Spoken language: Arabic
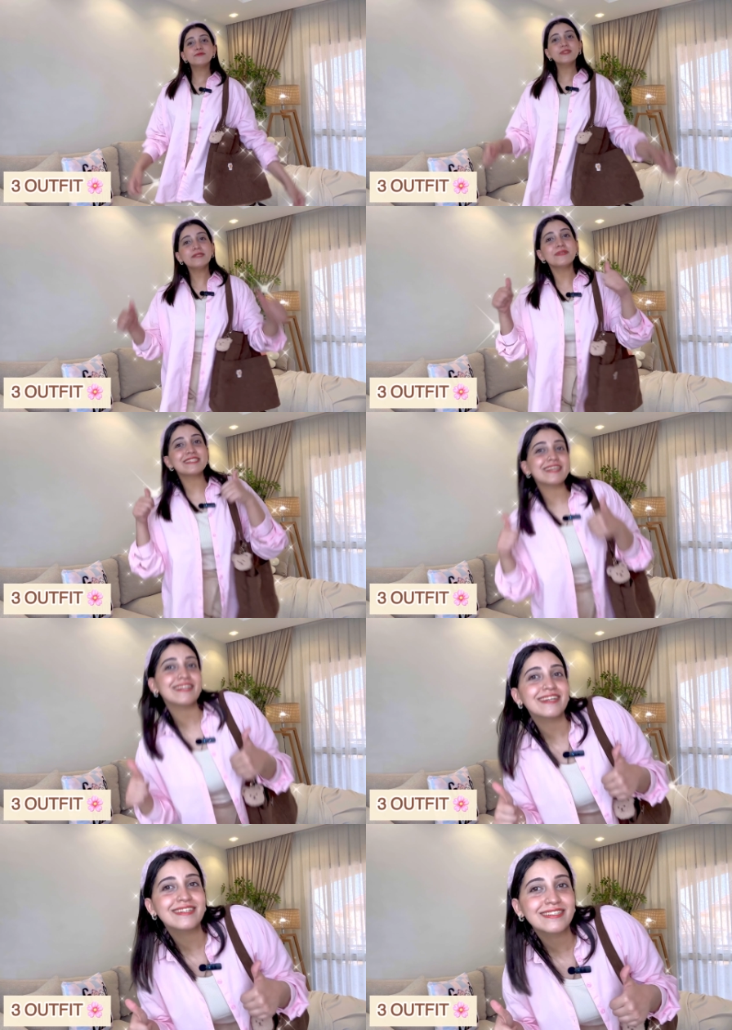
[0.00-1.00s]
وبس
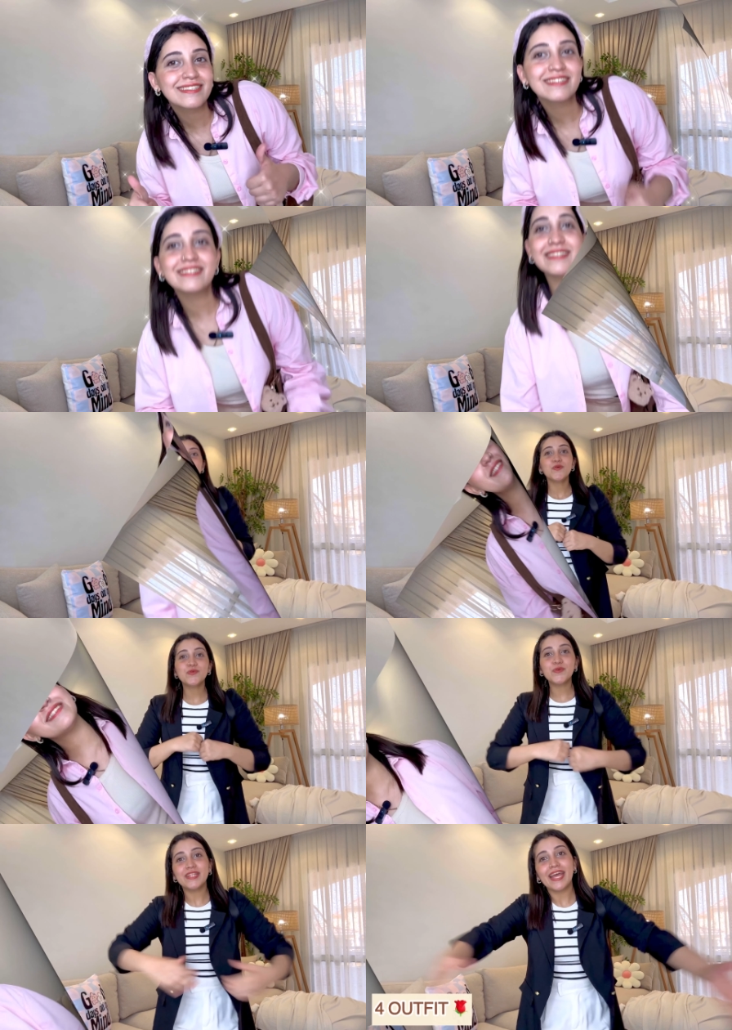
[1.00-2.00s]
كده
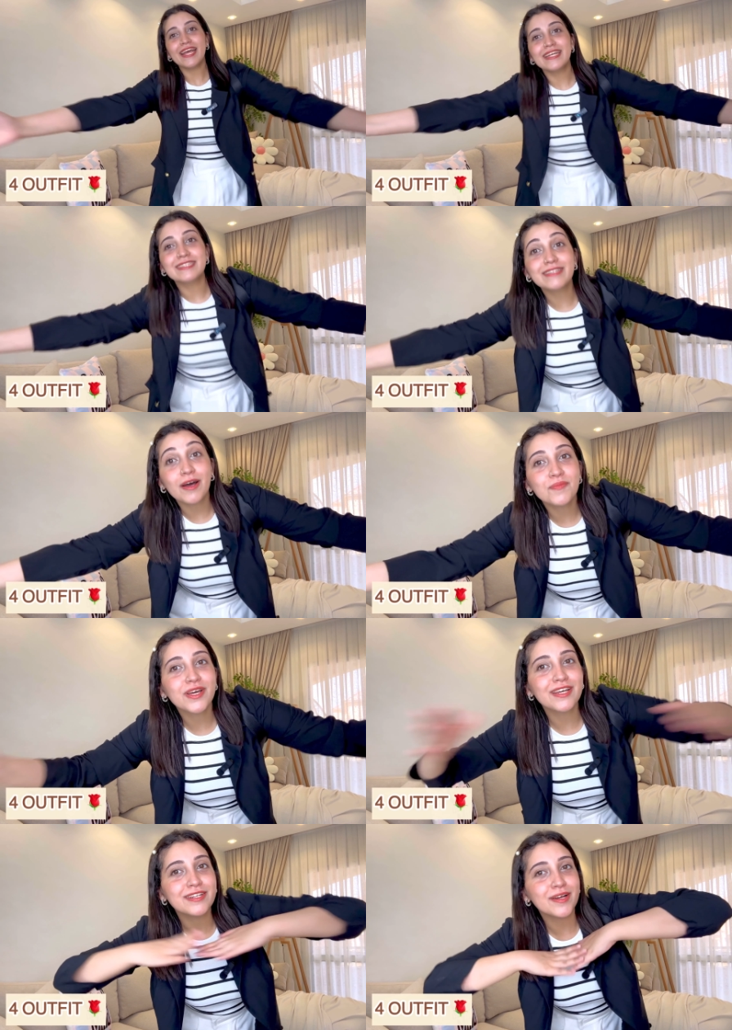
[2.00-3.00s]
وده الطقم
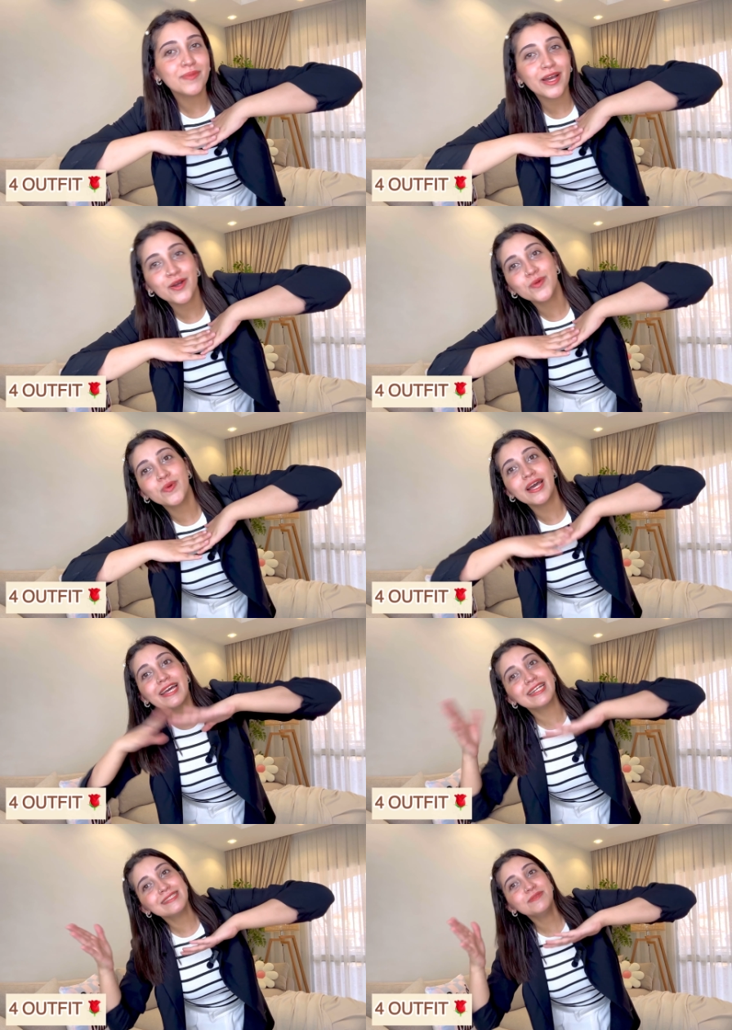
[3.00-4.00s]
الرابع هو
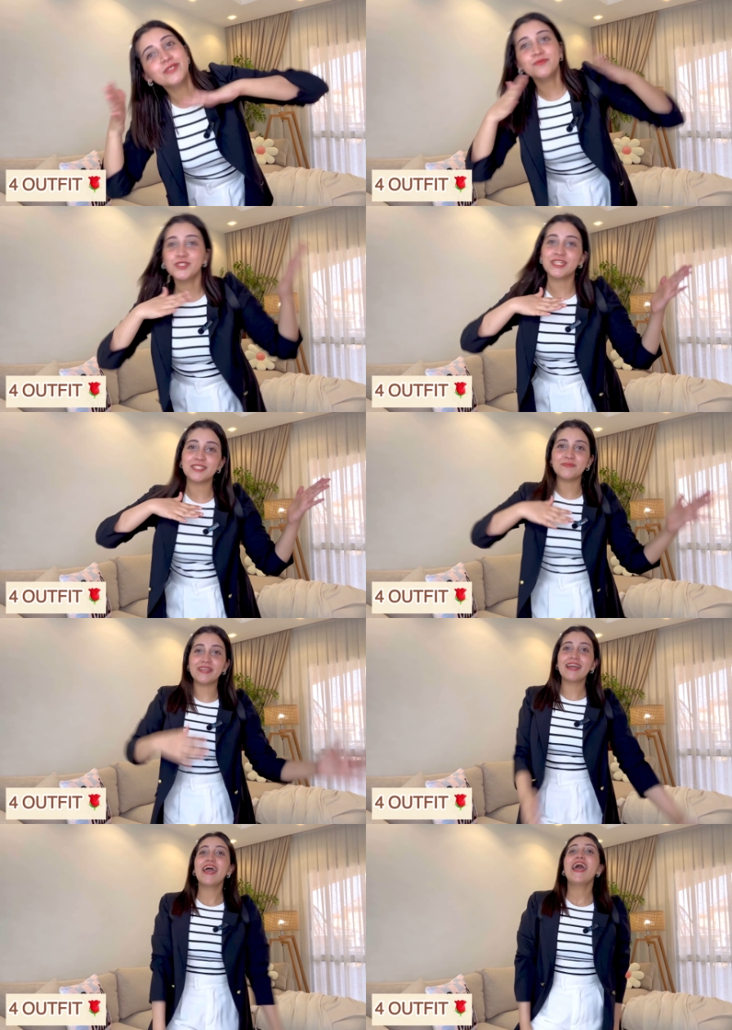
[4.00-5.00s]
رسمي ومش رسمي